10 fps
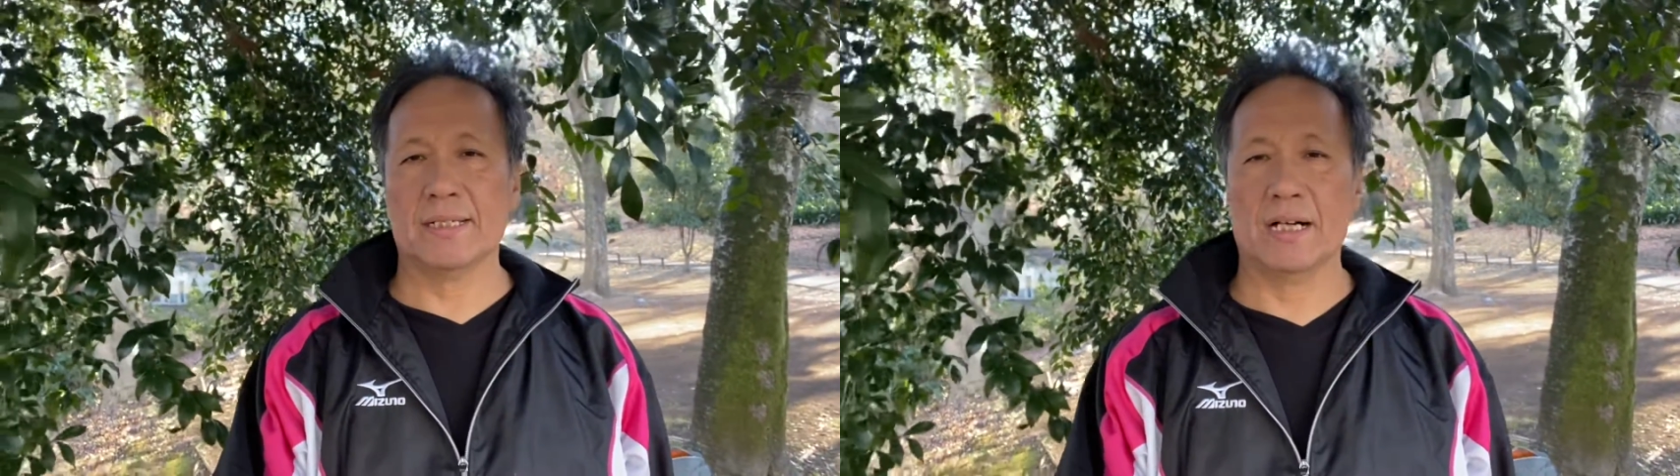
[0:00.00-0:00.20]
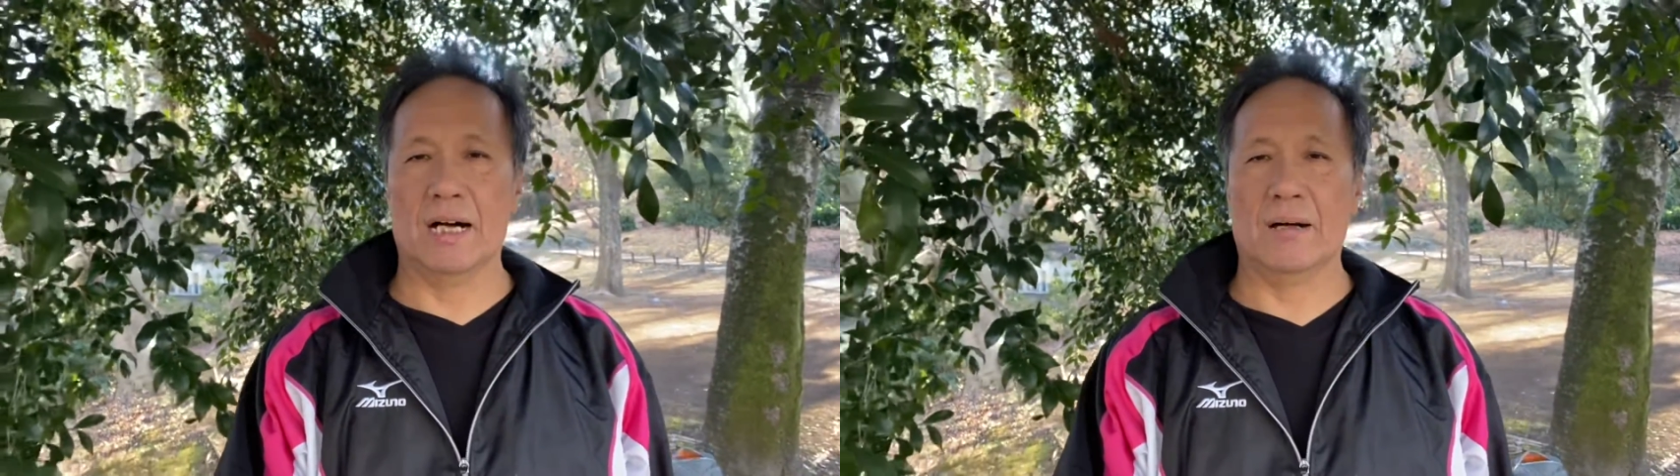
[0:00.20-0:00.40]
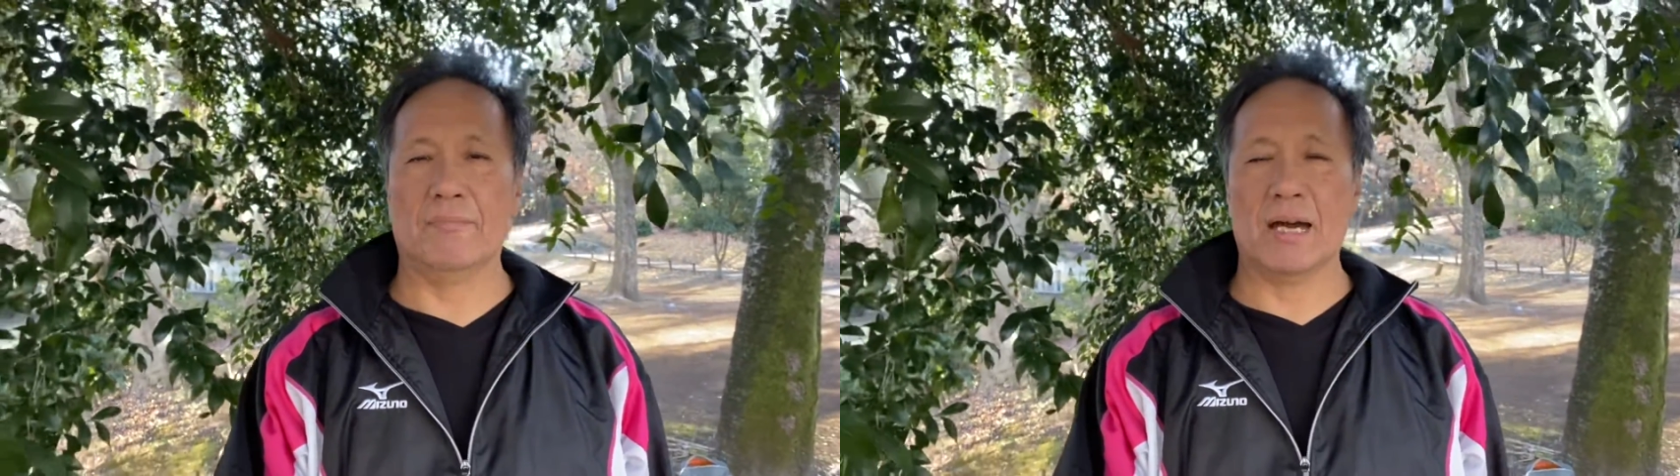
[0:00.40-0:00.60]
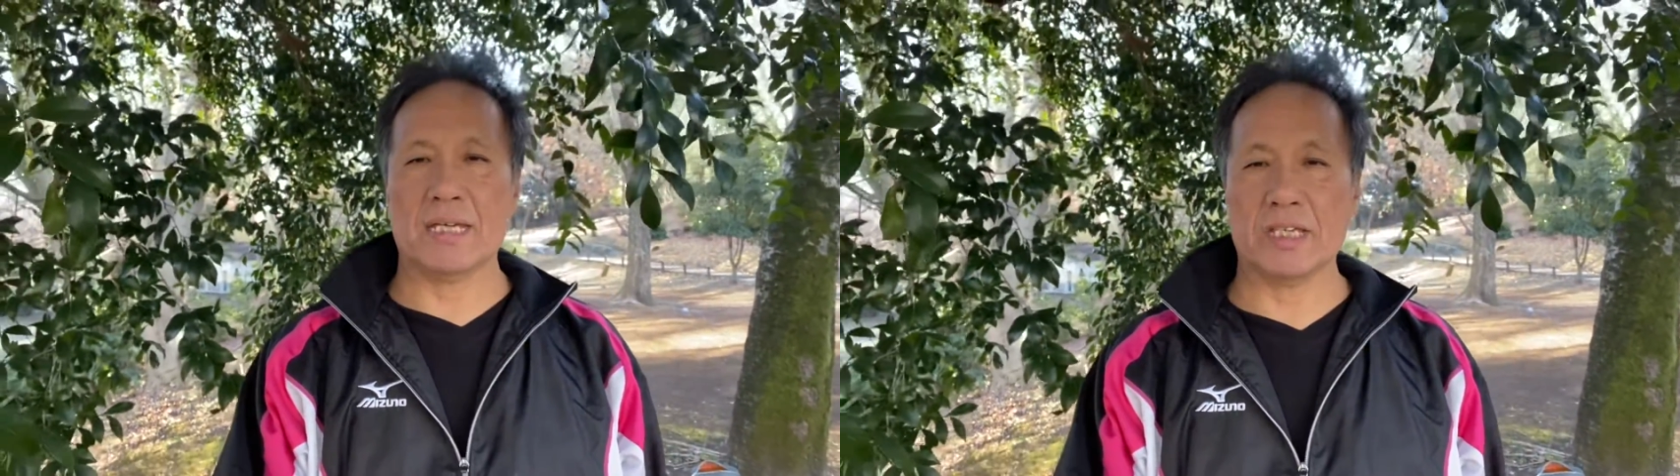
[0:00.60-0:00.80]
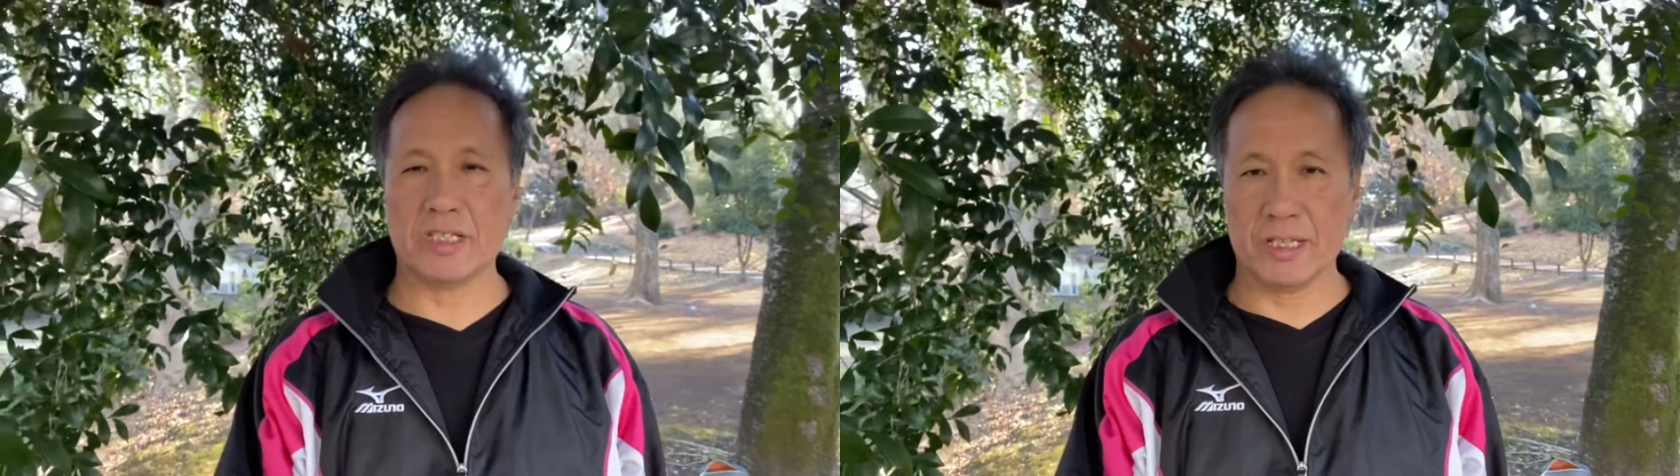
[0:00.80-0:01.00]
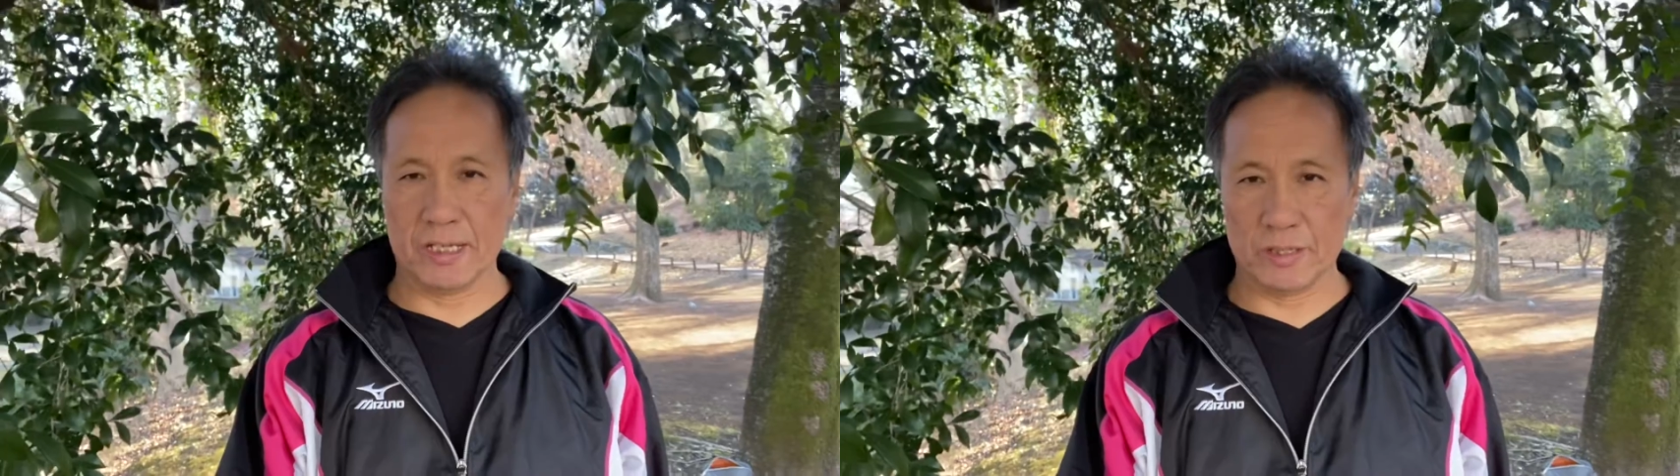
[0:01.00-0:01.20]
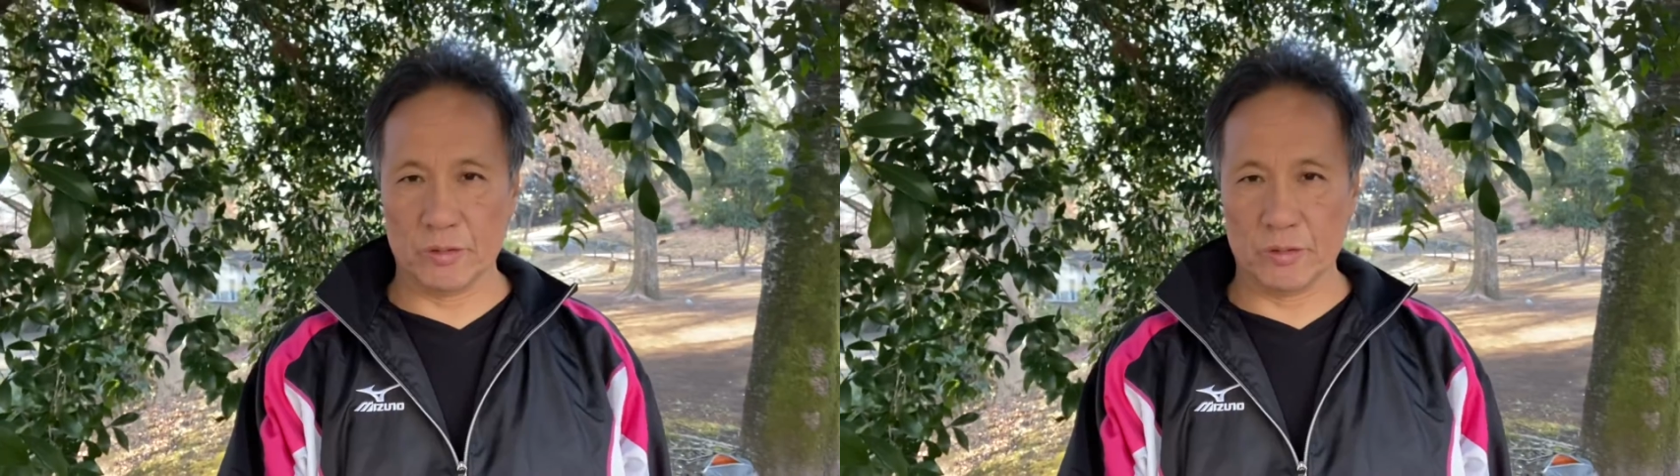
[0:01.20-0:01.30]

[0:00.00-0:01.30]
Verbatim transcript: あ毎日練習の